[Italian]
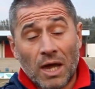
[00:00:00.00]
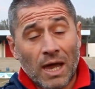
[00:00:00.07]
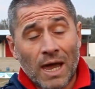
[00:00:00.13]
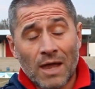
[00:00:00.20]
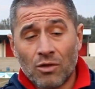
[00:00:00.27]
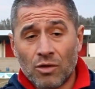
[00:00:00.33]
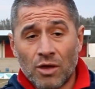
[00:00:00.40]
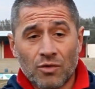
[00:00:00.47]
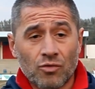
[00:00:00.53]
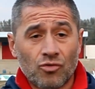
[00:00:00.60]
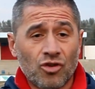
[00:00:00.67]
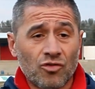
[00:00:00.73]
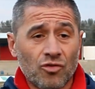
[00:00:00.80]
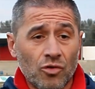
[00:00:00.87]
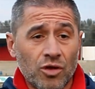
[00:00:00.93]
e non è
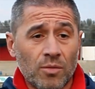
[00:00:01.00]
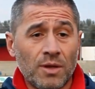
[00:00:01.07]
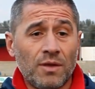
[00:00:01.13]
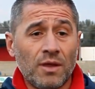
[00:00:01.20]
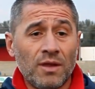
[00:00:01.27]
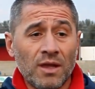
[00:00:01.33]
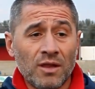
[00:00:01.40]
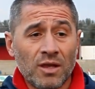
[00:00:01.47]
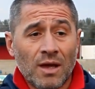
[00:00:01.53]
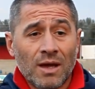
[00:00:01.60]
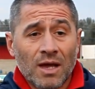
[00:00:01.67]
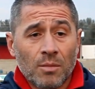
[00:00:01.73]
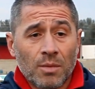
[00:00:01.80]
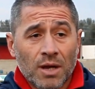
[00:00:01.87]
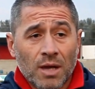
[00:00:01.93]
successo assolutamente niente
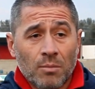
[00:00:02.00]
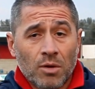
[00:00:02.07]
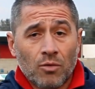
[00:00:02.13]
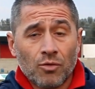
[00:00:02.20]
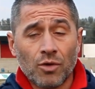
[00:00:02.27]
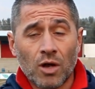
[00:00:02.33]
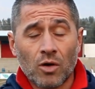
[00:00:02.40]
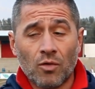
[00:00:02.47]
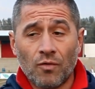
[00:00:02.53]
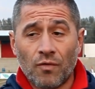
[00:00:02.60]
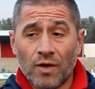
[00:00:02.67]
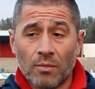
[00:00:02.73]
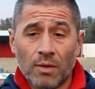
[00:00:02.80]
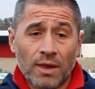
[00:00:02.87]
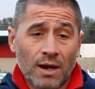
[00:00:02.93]
anche perché abbiamo avuto la
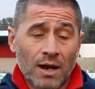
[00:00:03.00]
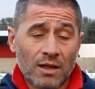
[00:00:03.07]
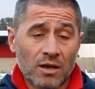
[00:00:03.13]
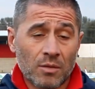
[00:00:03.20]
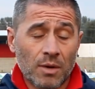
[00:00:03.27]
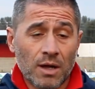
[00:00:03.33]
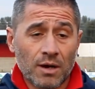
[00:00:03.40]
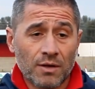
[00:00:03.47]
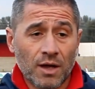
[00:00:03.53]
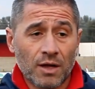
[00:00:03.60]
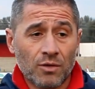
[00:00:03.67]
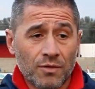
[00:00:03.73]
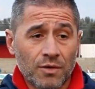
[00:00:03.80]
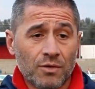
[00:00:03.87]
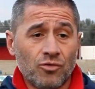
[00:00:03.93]
conferma dall'altra parte che
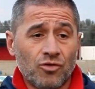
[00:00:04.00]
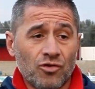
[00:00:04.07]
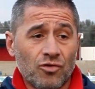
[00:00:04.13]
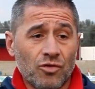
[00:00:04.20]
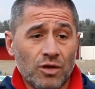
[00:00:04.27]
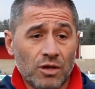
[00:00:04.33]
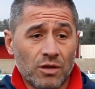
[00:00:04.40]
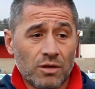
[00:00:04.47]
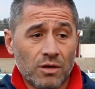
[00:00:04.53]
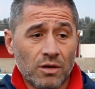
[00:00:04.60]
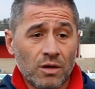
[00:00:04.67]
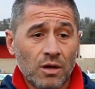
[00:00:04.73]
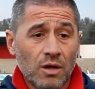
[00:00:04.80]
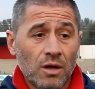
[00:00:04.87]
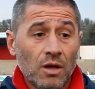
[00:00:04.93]
non sia successo
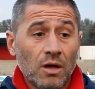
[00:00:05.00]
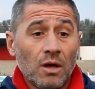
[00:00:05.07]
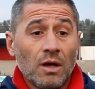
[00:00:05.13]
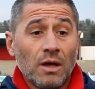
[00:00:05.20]
niente